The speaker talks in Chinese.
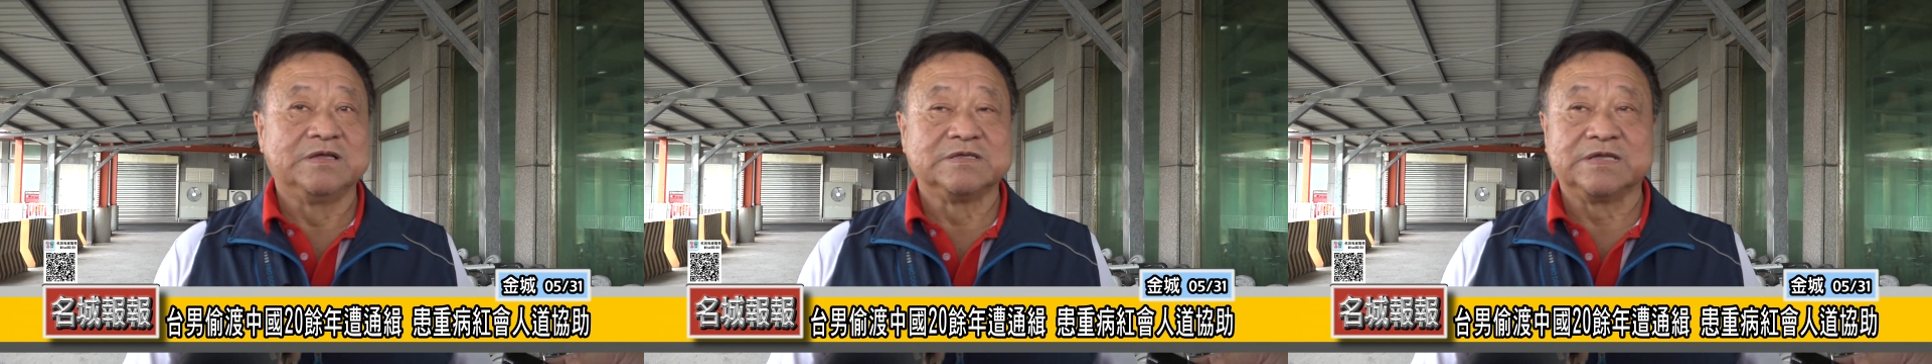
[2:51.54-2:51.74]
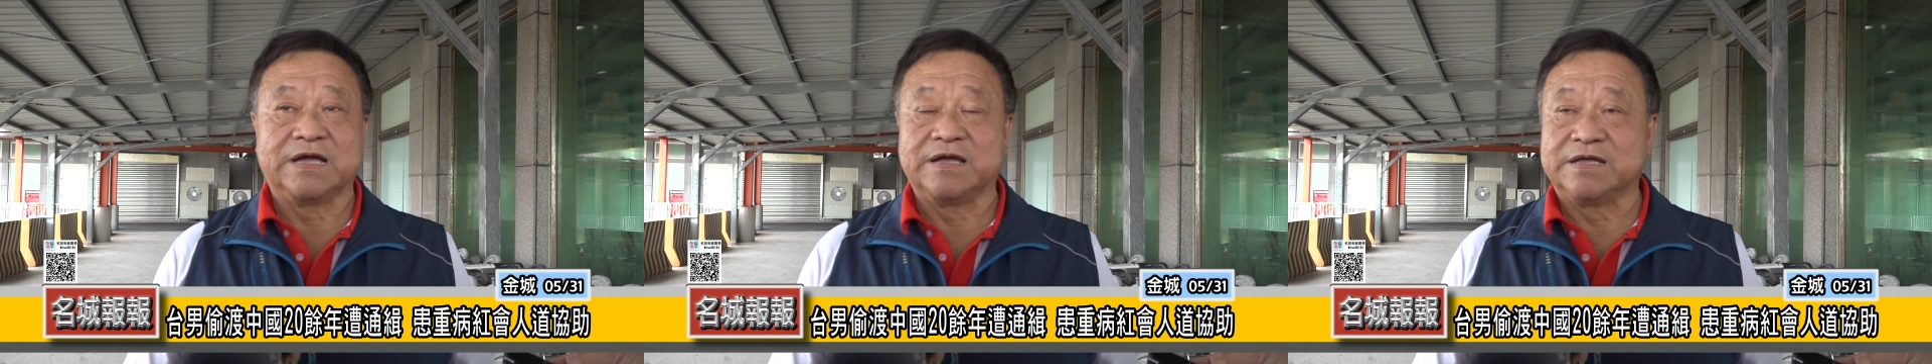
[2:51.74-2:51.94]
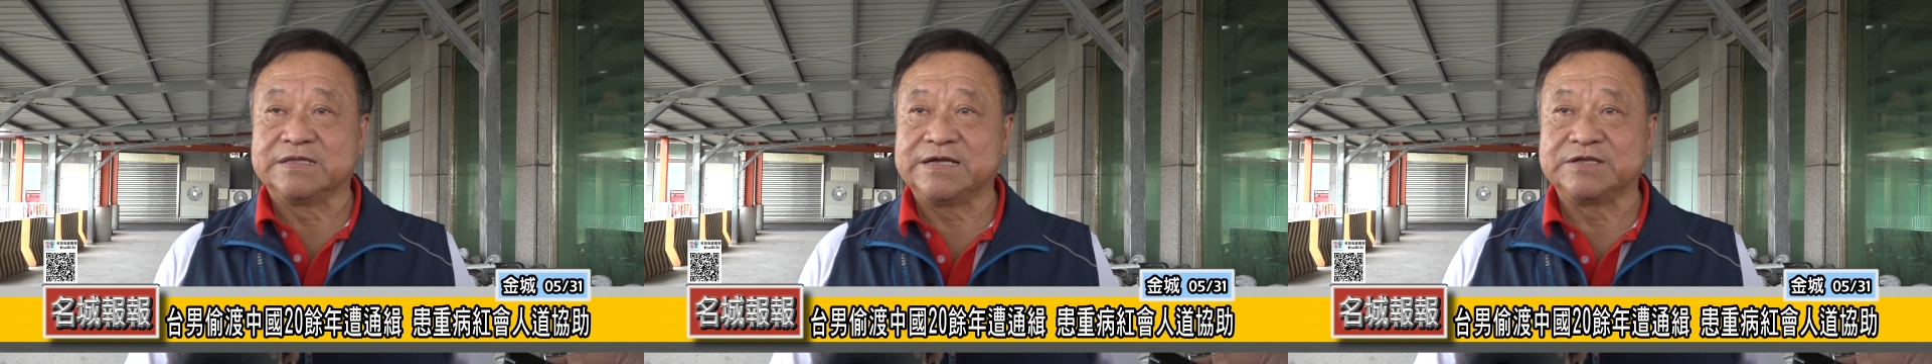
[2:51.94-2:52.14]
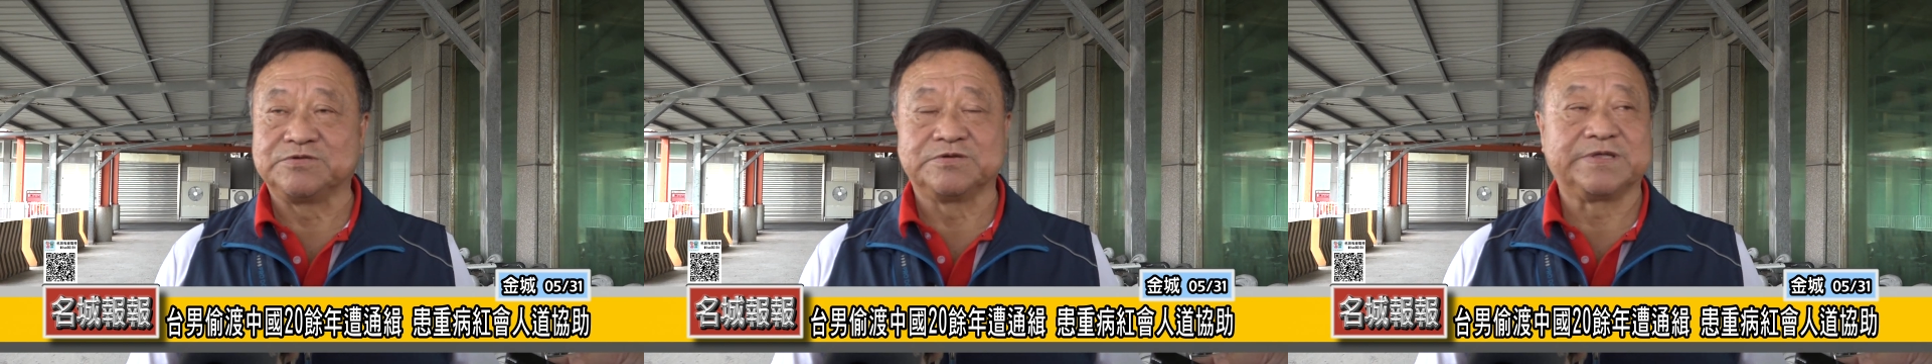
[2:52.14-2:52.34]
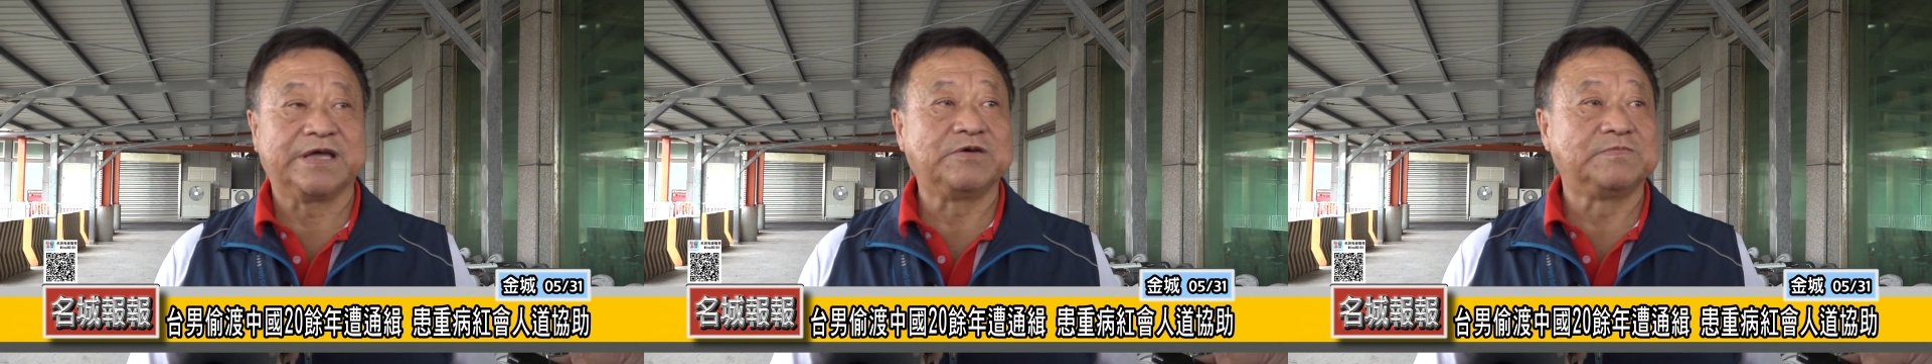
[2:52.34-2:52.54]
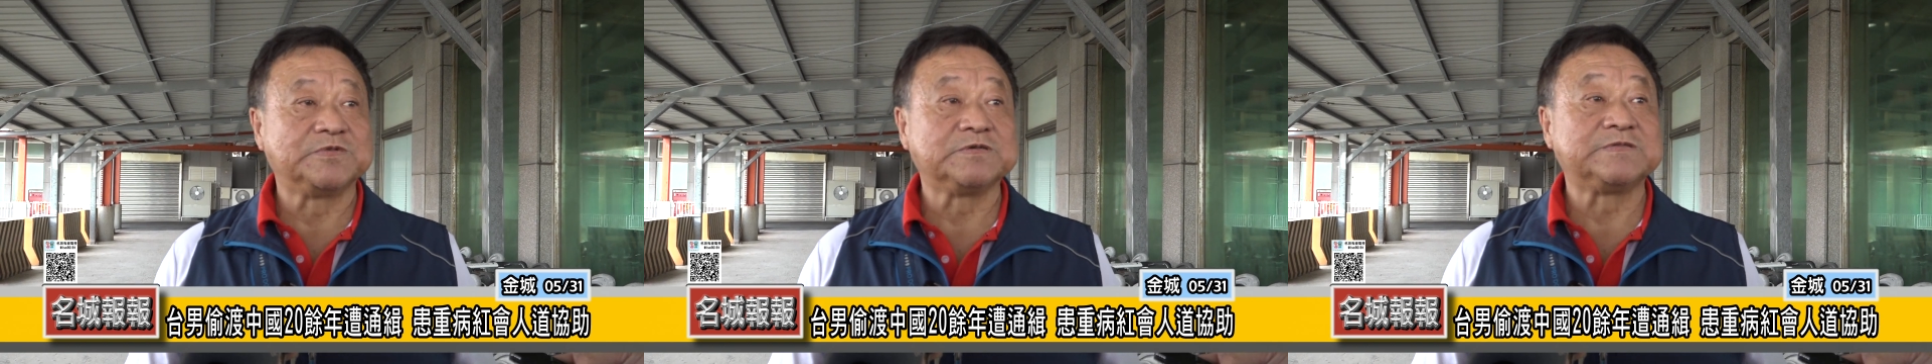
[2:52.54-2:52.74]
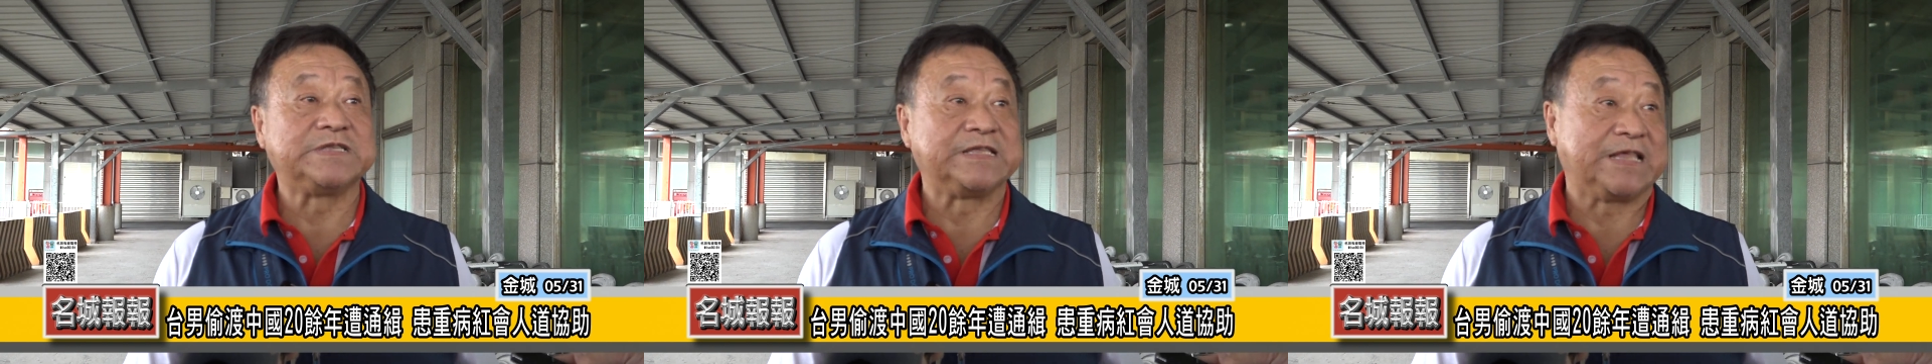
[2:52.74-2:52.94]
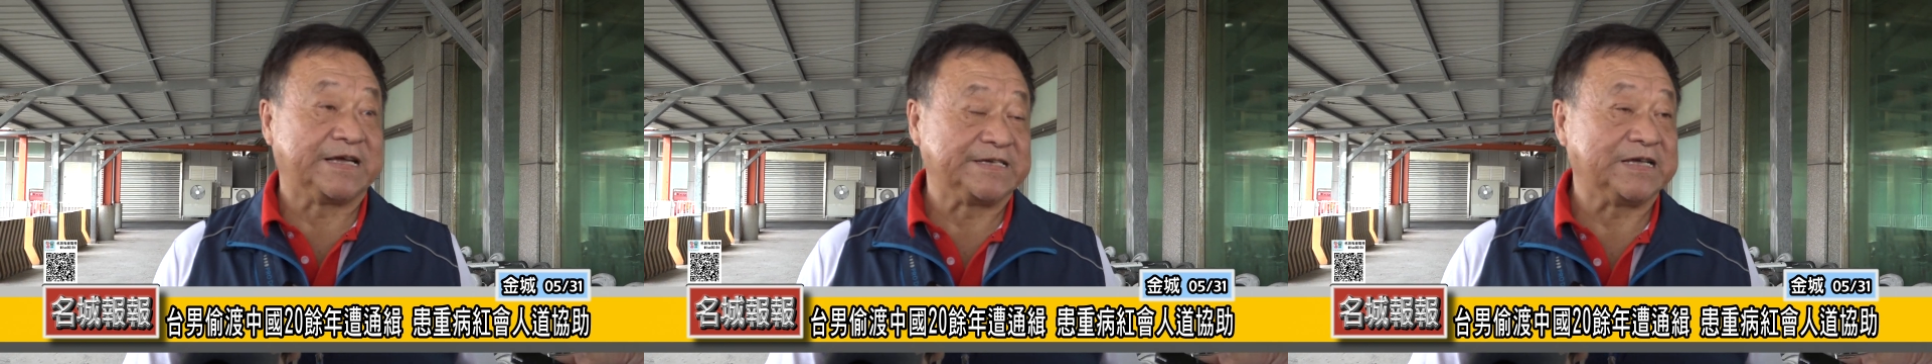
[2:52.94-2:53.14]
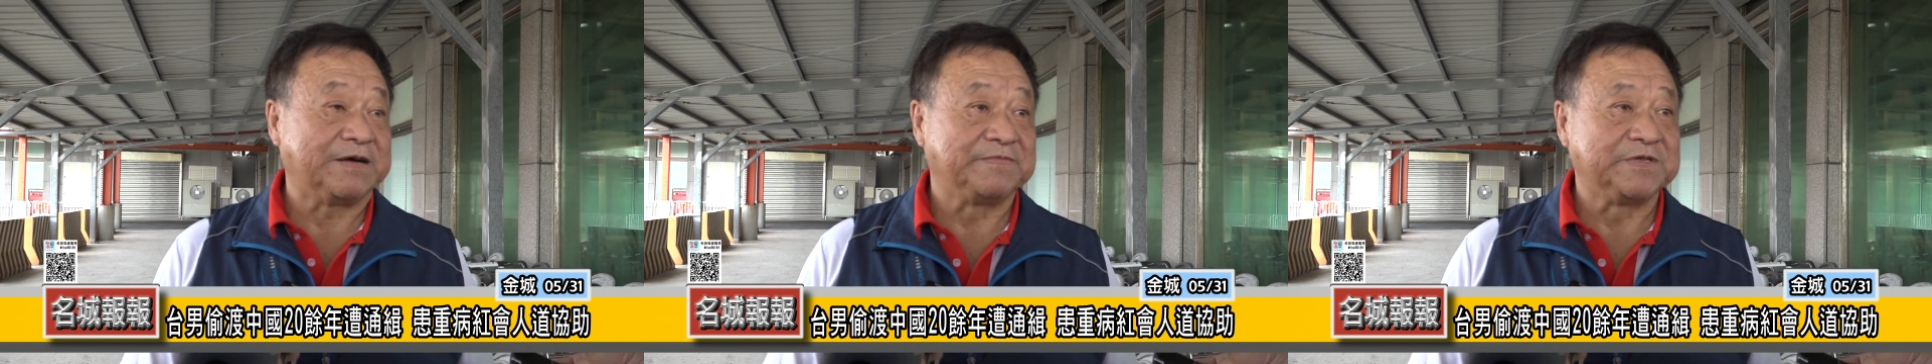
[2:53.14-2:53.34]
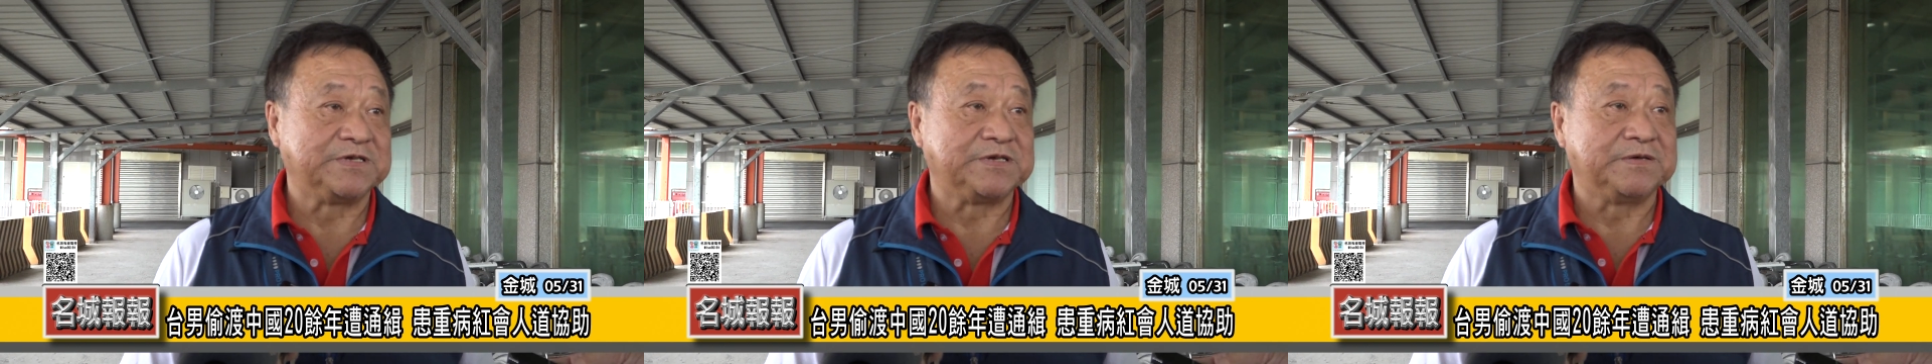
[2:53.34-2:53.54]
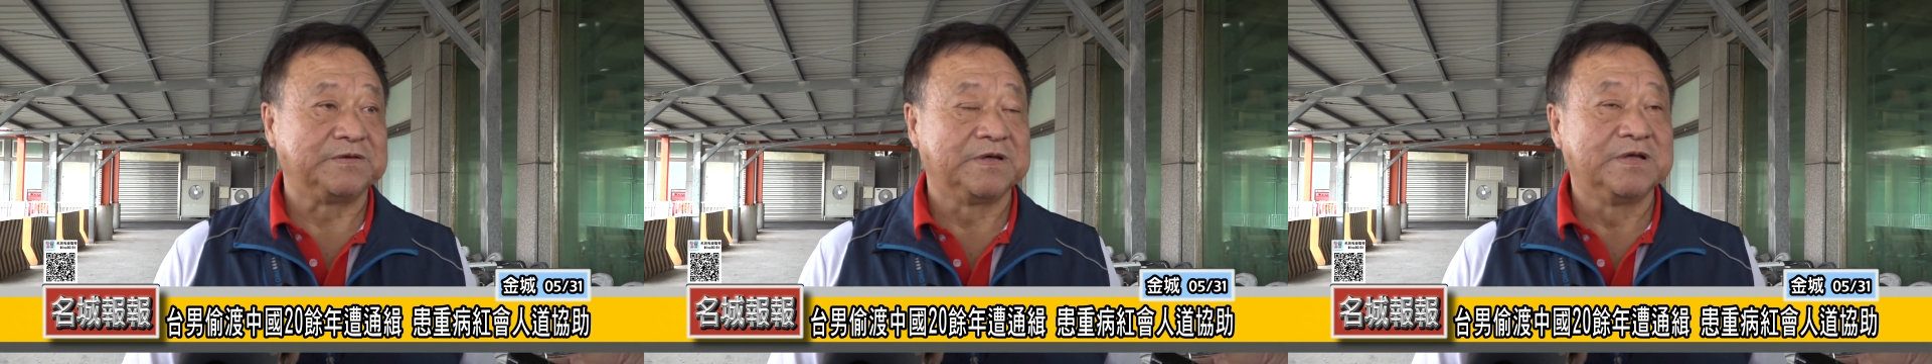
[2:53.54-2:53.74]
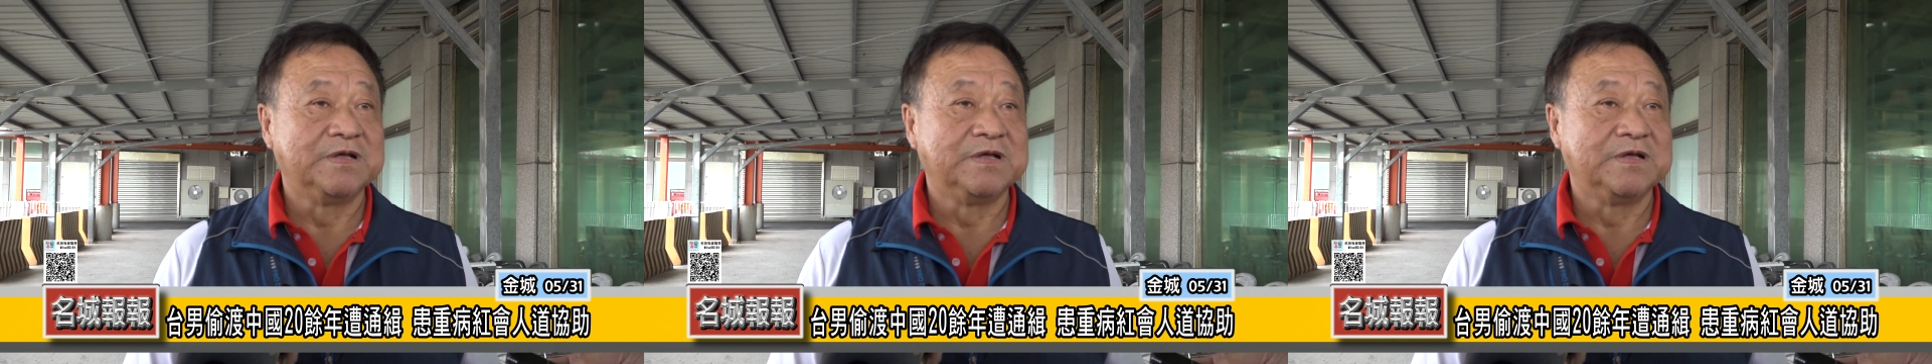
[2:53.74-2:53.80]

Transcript: 呃、在昨天我们都抵达厦门去，